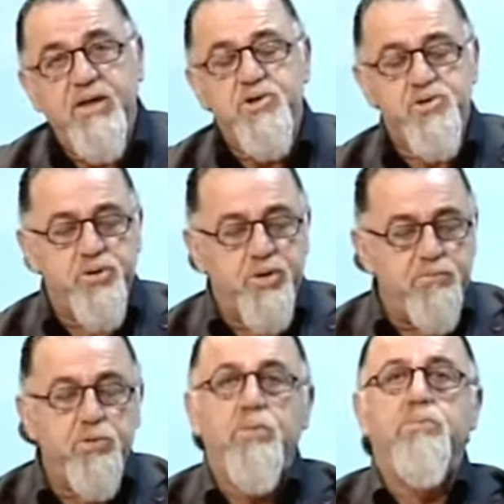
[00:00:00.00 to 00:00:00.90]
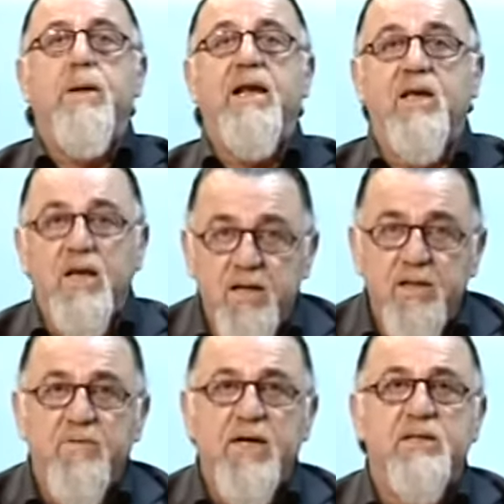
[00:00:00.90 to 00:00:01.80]
istiyorum. Bunun belgeleri
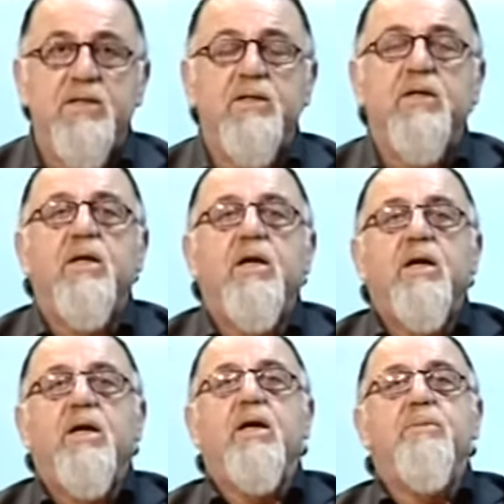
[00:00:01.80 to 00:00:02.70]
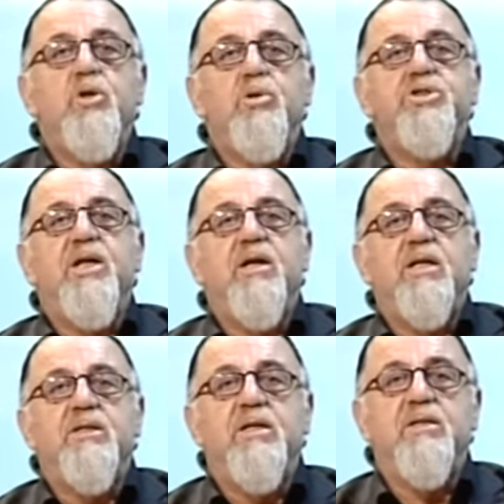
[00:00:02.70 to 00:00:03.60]
de vardır. E, ee,
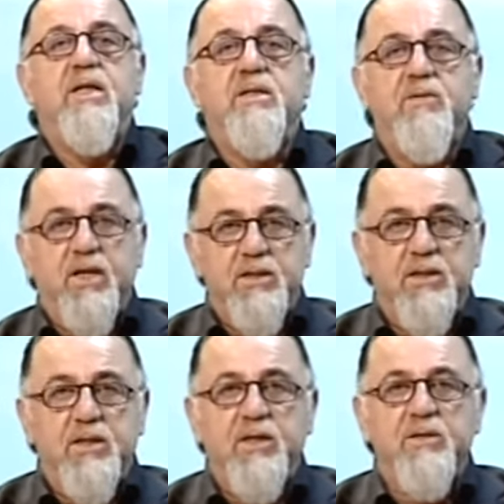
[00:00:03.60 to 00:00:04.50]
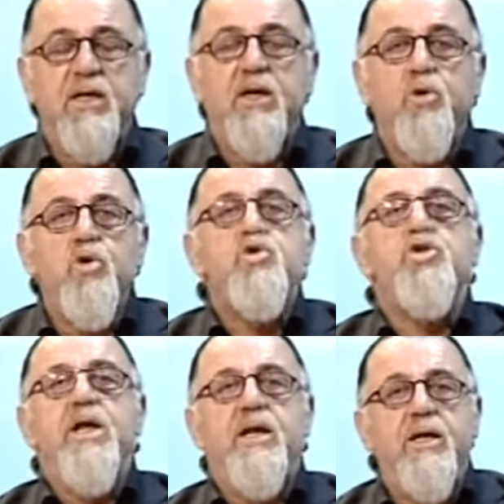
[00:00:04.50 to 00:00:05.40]
1956 yılında devraldıklarında 3
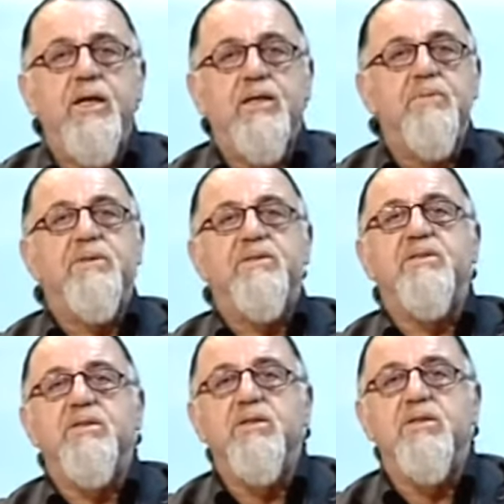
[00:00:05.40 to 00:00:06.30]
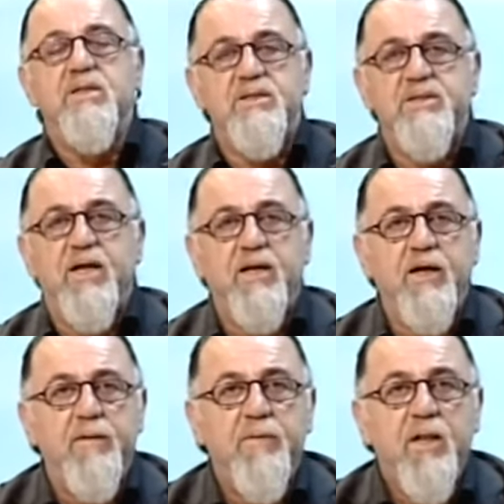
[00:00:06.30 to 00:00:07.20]
tane Kıbrıslı
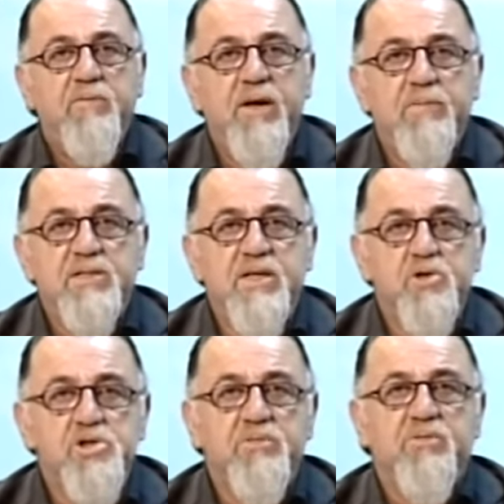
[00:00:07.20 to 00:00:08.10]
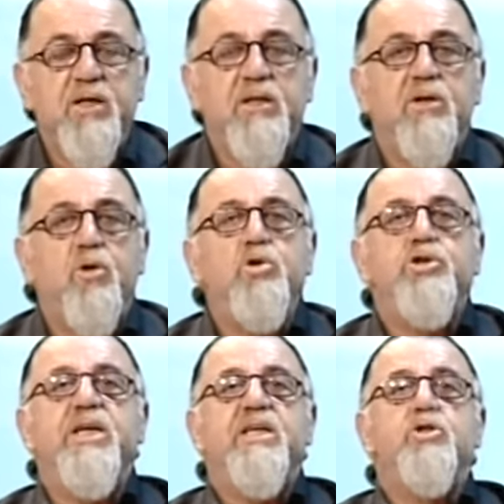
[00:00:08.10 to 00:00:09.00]
Hristiyana Fermasan çiftliğinden
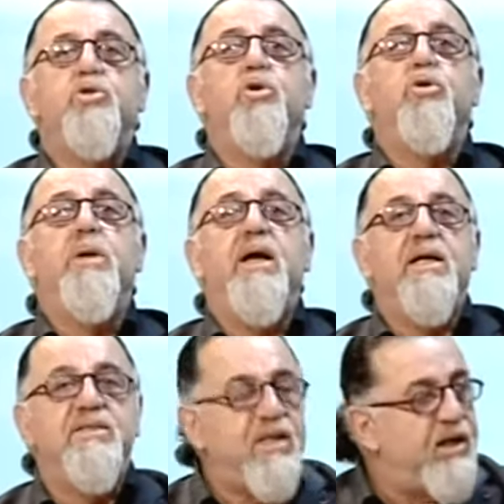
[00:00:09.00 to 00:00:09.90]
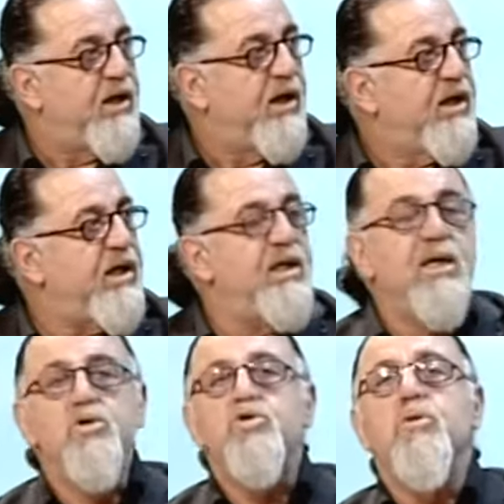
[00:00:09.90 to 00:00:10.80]
18 dönüm arazi
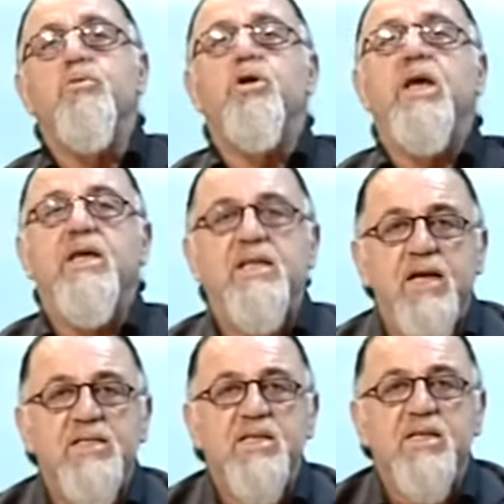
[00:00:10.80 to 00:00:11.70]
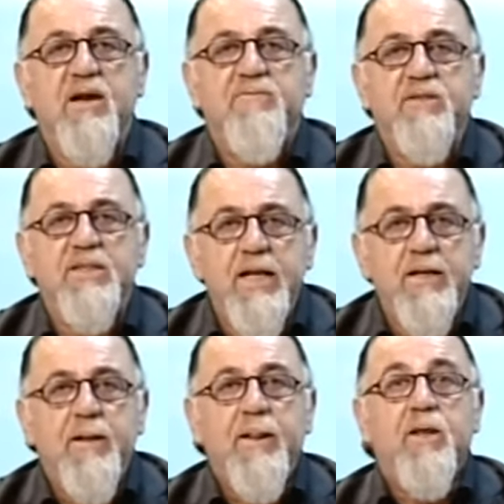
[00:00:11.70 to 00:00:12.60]
İngiliz sömürge idaresi tarafından
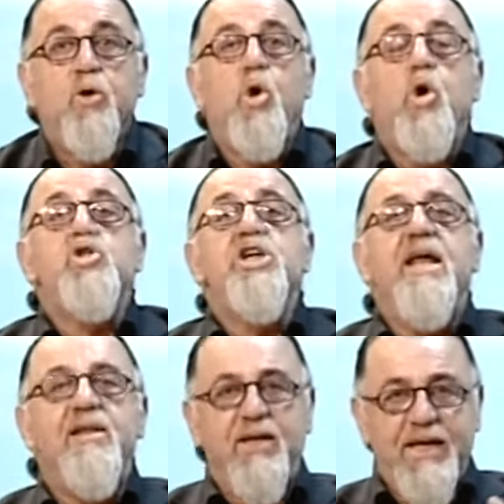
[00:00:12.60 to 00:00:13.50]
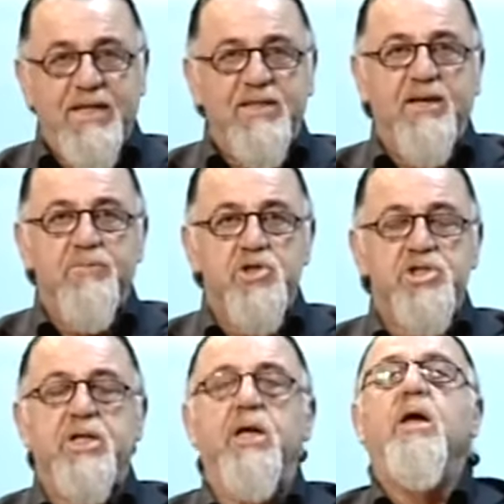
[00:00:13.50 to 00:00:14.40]
koçan
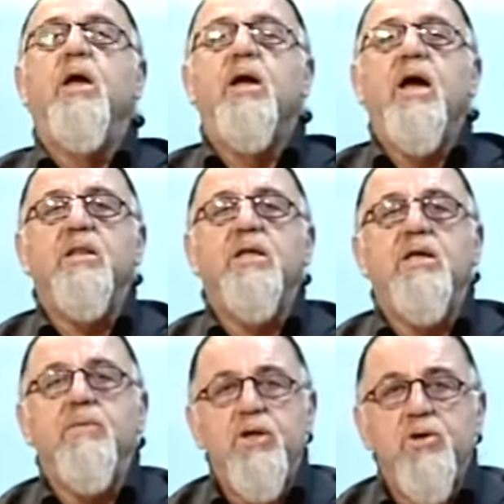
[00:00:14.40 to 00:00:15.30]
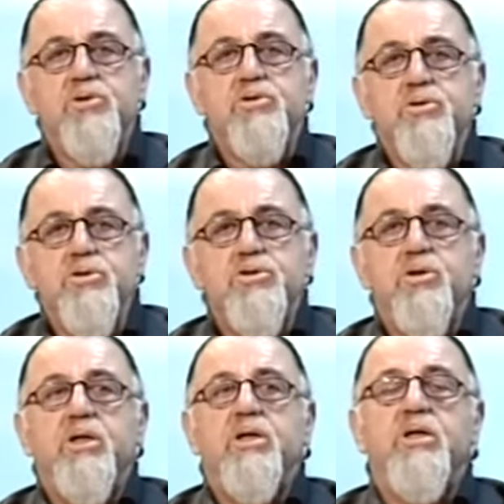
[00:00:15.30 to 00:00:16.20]
edilmişti. Kaldı ki biliyorsunuz
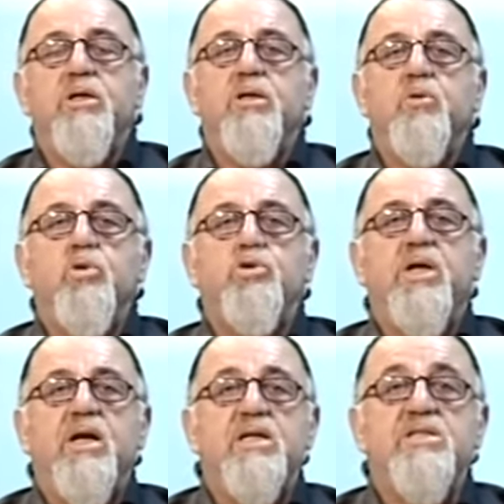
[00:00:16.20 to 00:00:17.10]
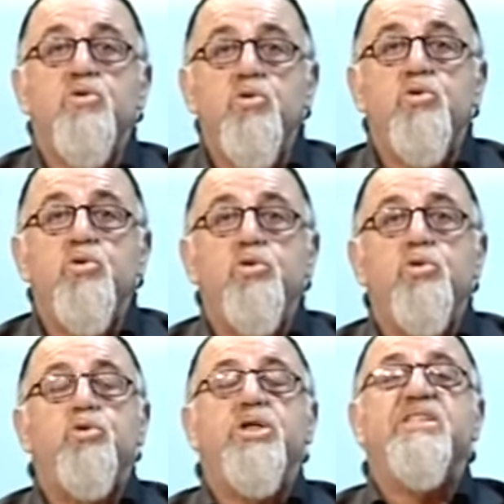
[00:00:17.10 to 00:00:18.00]
e, uluslararası hukukun
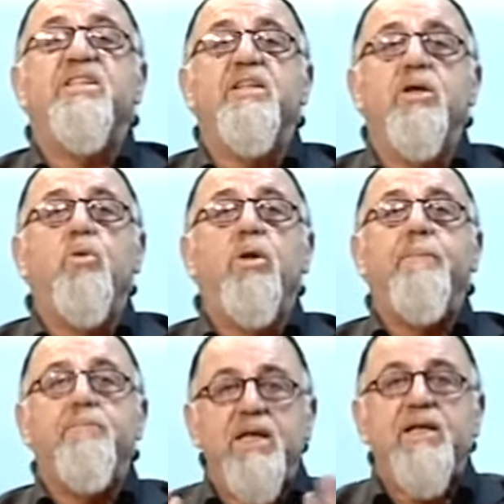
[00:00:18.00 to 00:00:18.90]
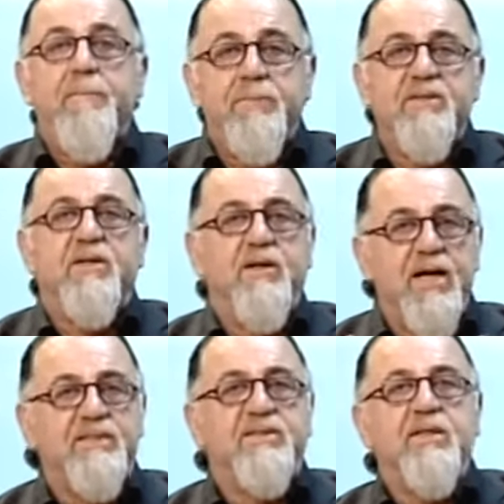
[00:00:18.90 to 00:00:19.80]
uktesinde olan bir yapıdır
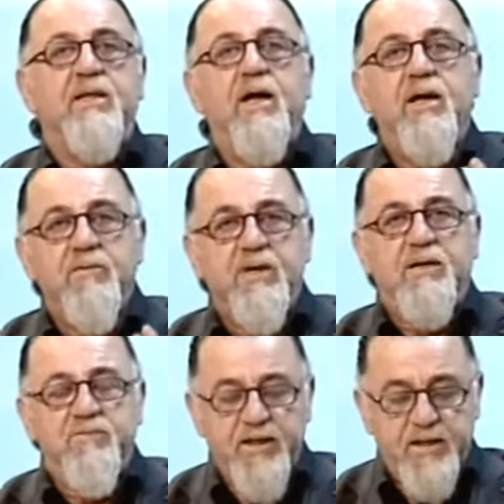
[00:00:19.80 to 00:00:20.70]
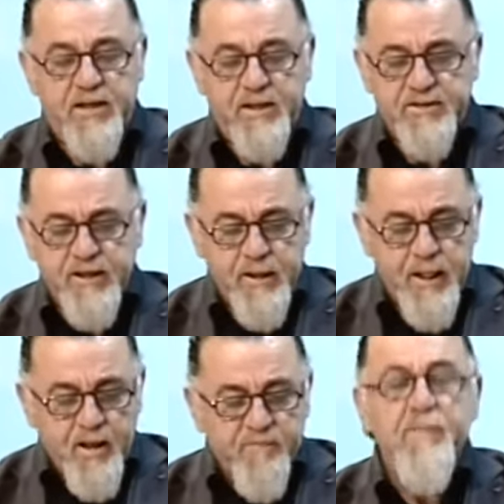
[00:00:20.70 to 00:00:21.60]
aslında vakıflar idaresi.
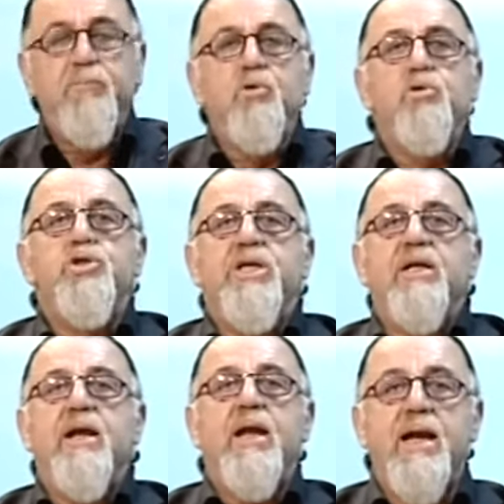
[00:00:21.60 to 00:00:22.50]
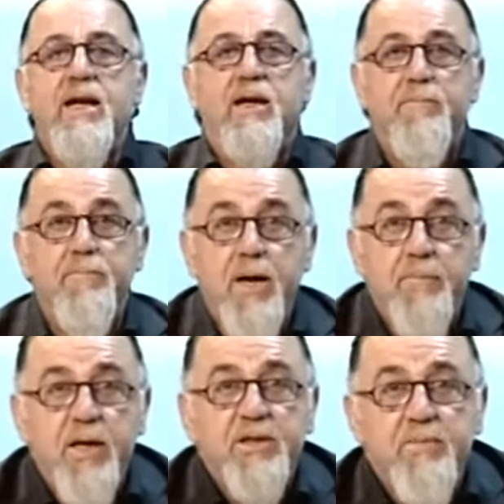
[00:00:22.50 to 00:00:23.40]
Ve bunun üzerine Larnaka
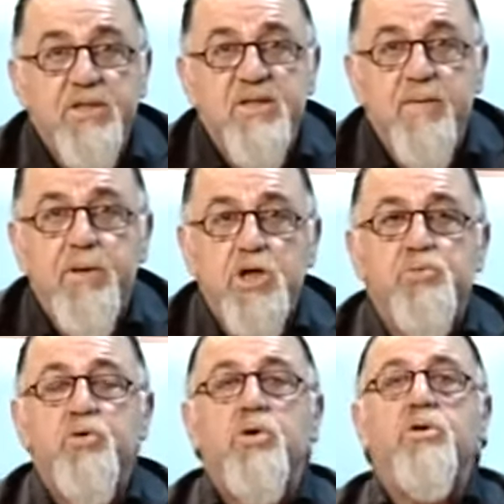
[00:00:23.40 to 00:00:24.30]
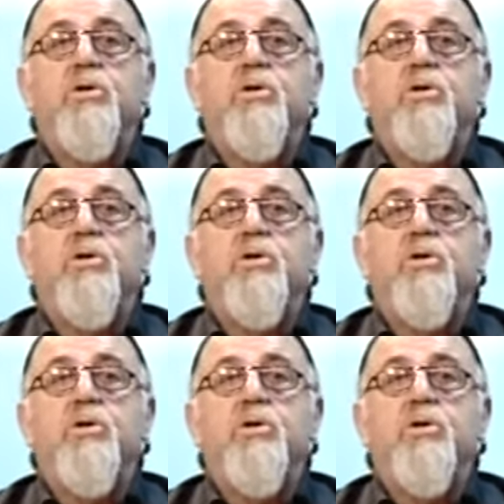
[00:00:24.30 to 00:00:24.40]
mahkemesine başvurur